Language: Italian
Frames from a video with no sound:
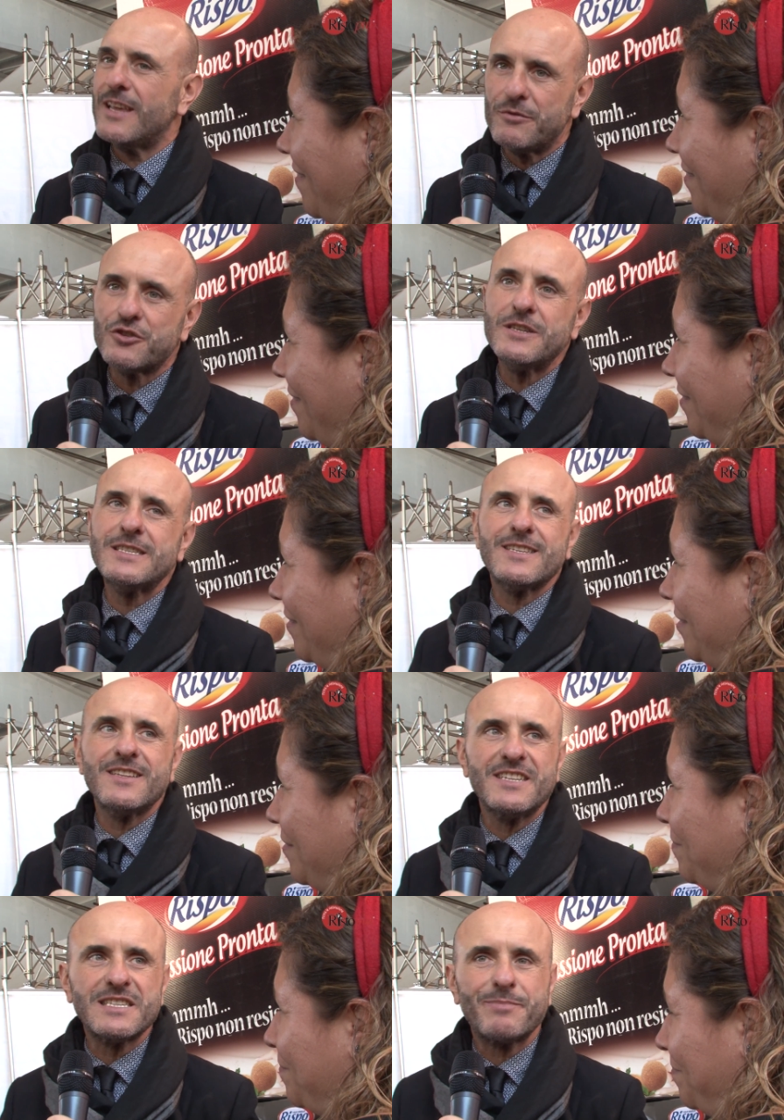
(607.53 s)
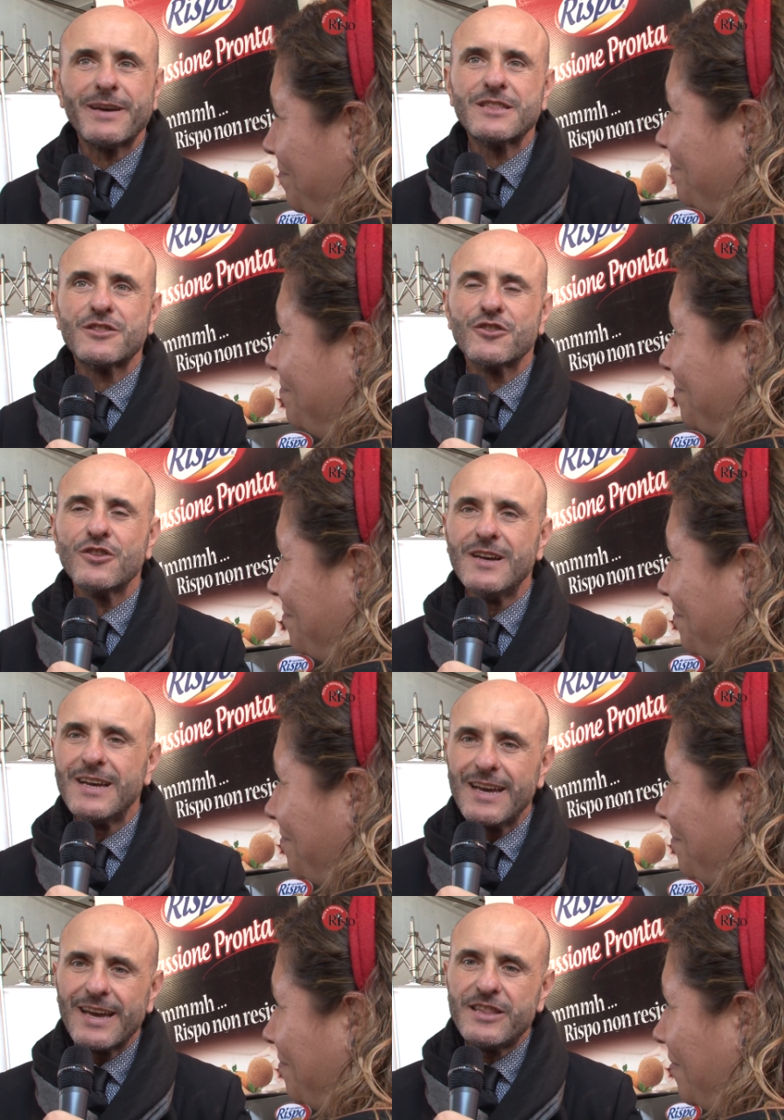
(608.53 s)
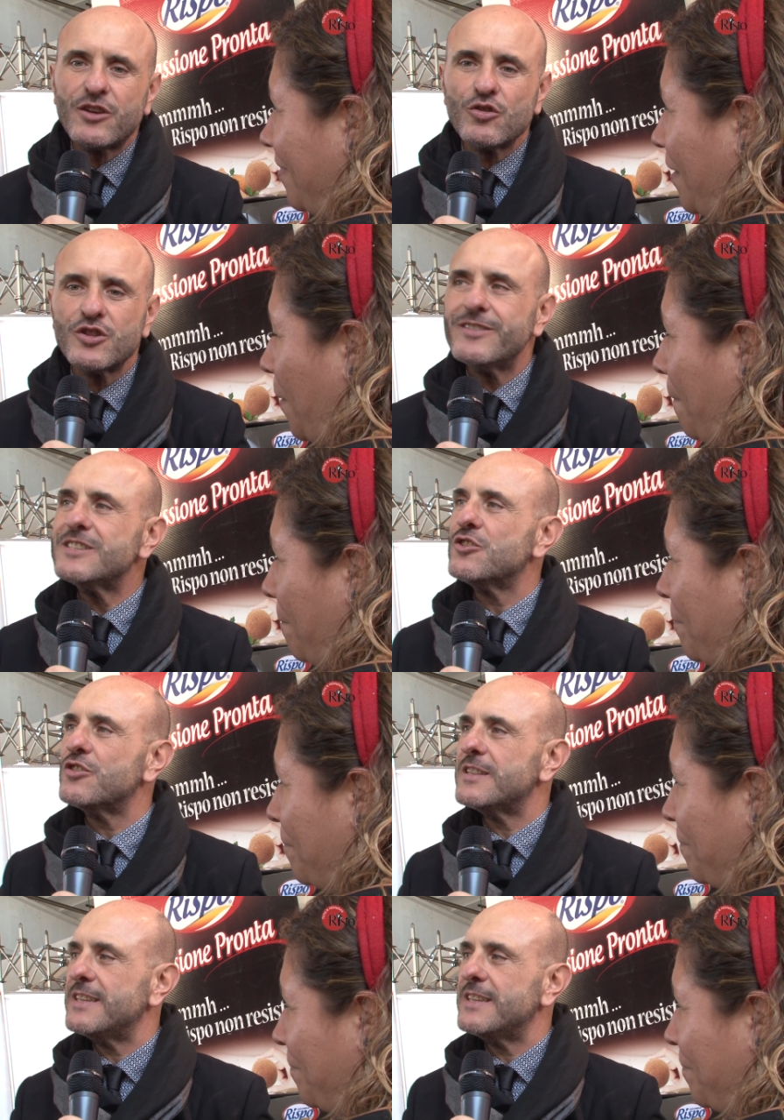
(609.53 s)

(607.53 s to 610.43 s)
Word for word: di amicizia, di rispetto e di condivisione